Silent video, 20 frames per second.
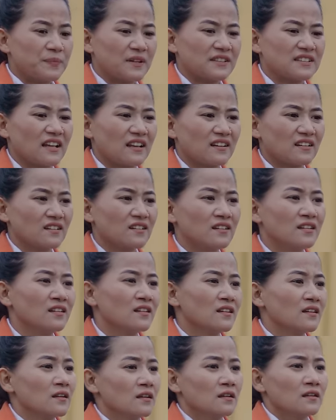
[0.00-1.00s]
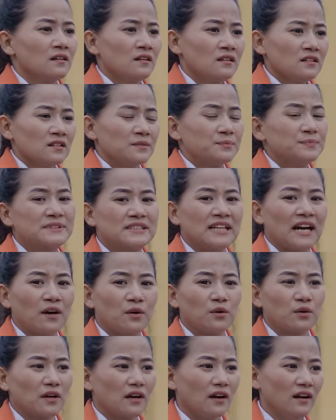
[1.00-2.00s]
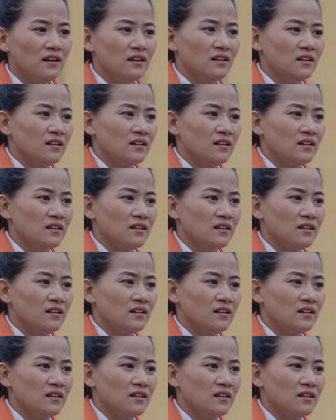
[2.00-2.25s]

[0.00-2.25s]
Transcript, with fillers: पता नहीं अब क्या होगा